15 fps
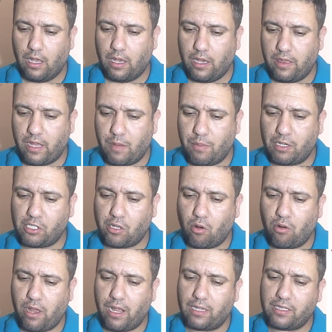اذا
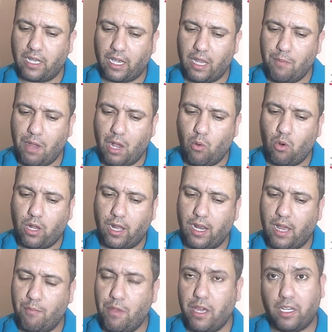برشلونه يلتقي مع
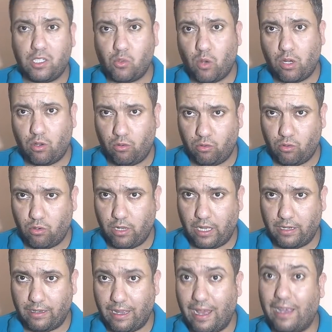وكلاء محرز وغوندوغان
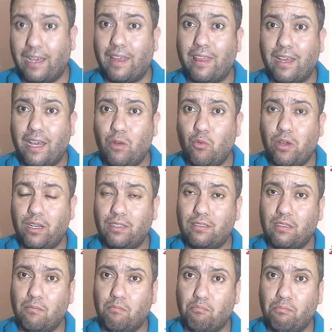هكذا عنونت
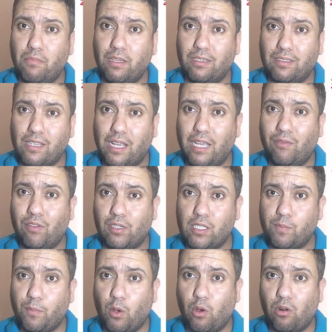صحيفة
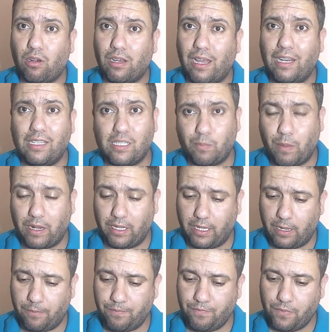سبور الإسبانية
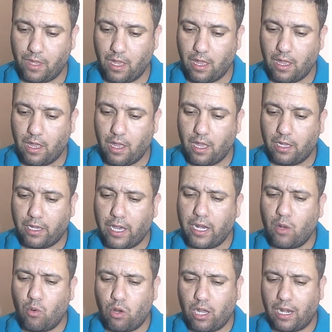كان
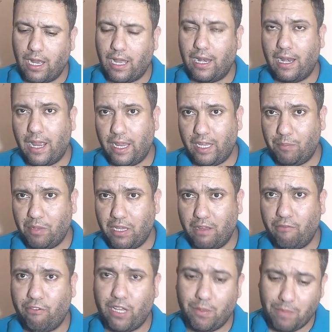وكلاء اللاعبين
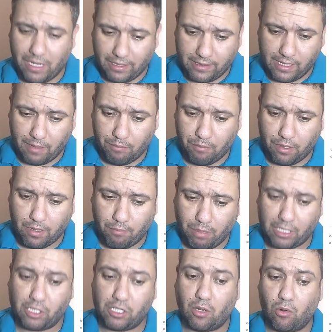في مكتب
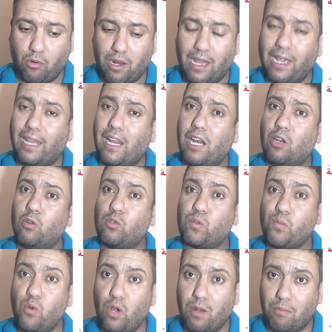برشلونة خلال
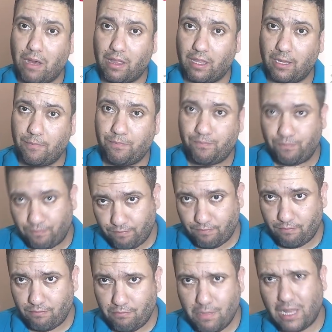الأسبوع الماضي
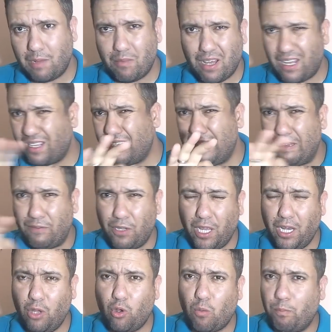مثل ما
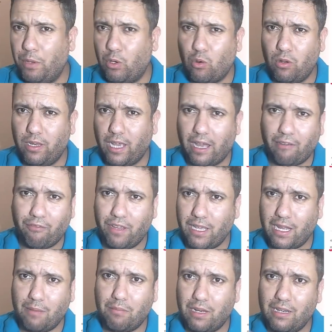يعني كوبي كولي حرفيا
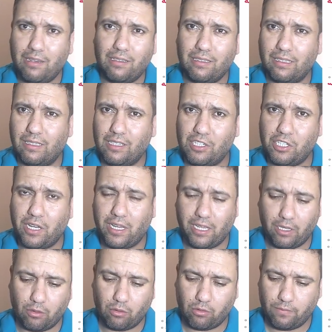من آه،
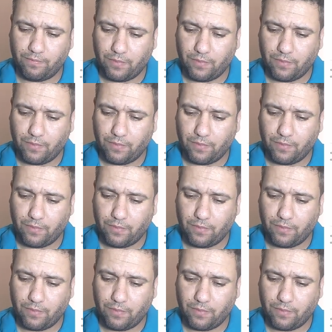شيرينجيتو